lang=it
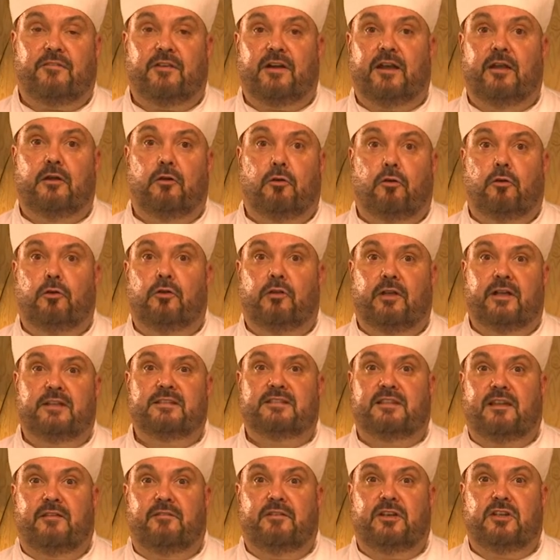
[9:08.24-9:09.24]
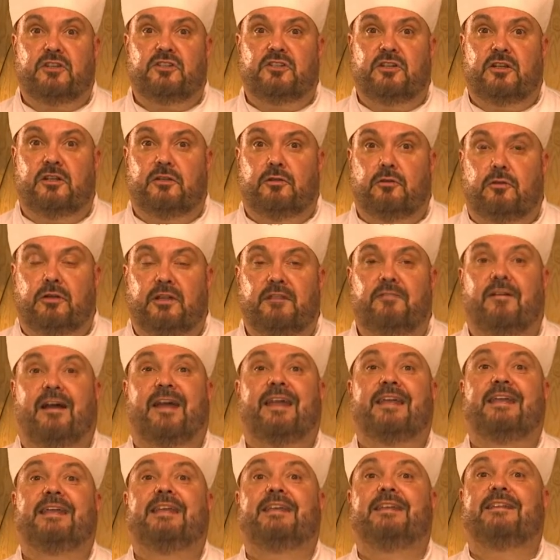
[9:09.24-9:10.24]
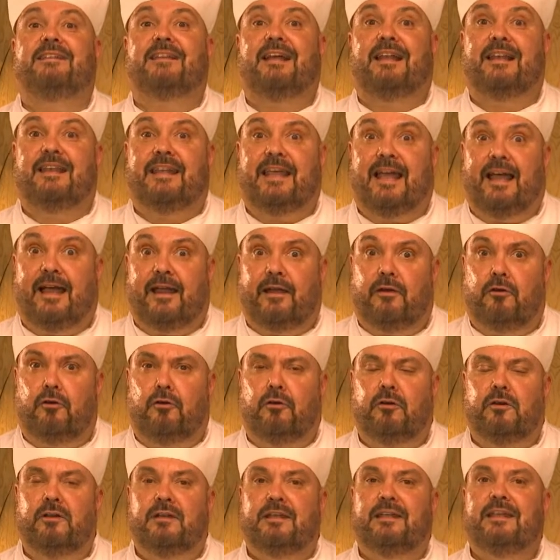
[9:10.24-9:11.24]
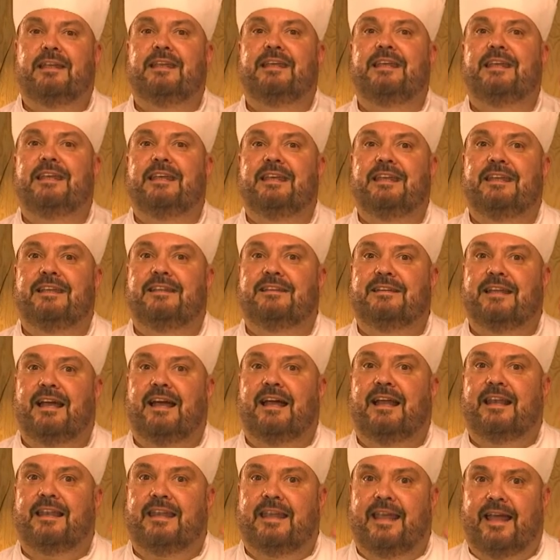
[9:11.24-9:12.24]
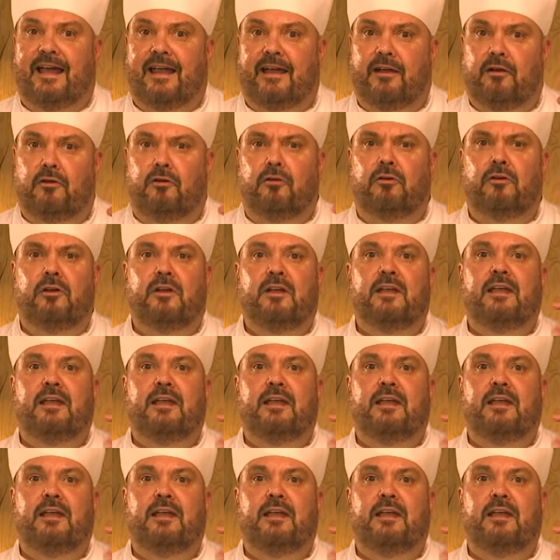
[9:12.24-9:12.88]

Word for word: fra l'olio extravergine di oliva italiano, italiano